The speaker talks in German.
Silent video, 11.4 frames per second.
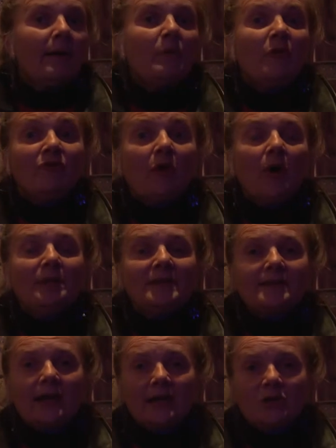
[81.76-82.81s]

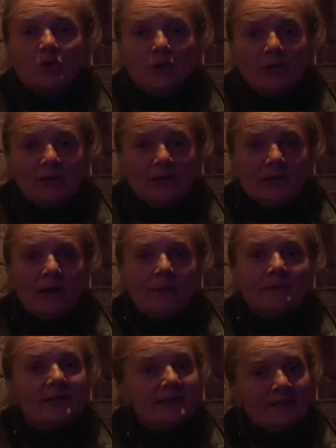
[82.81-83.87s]
Performance einstudiert
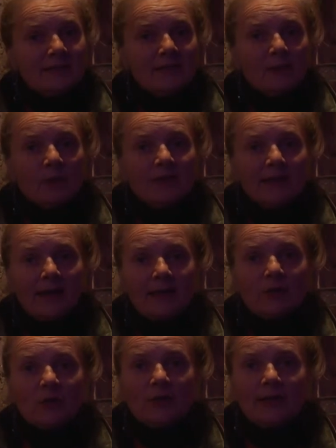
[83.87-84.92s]
haben, die sie
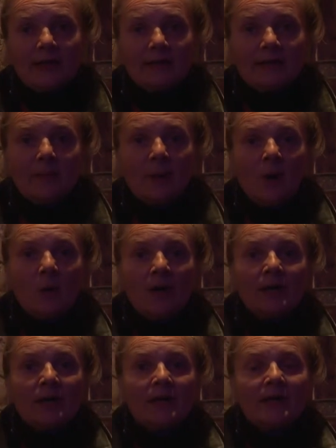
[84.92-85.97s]
direkt dort an der
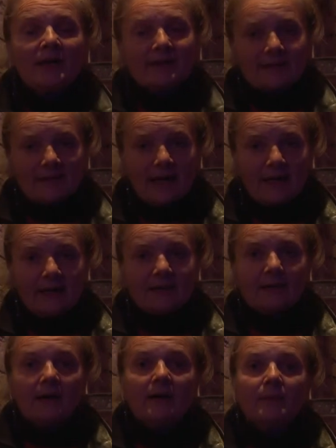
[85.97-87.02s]
Mauer
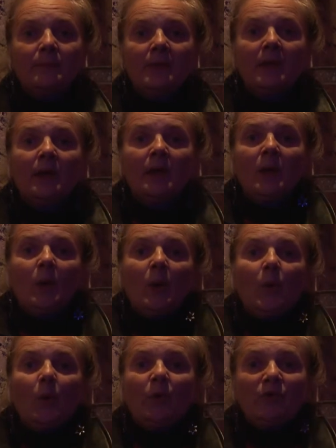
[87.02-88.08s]
gezeigt haben
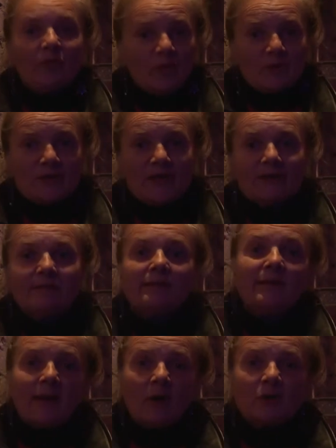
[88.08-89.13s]
und wo es dann
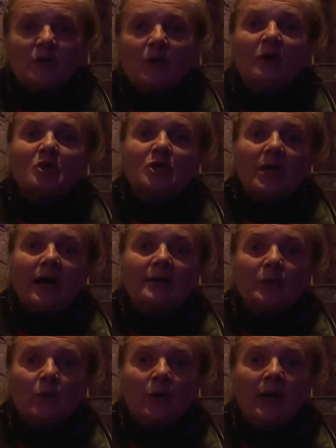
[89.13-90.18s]
ja auch zu
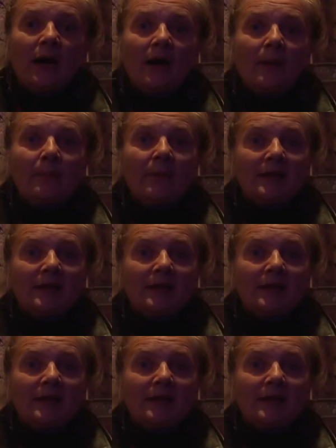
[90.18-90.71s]
Ausstreitungen kam.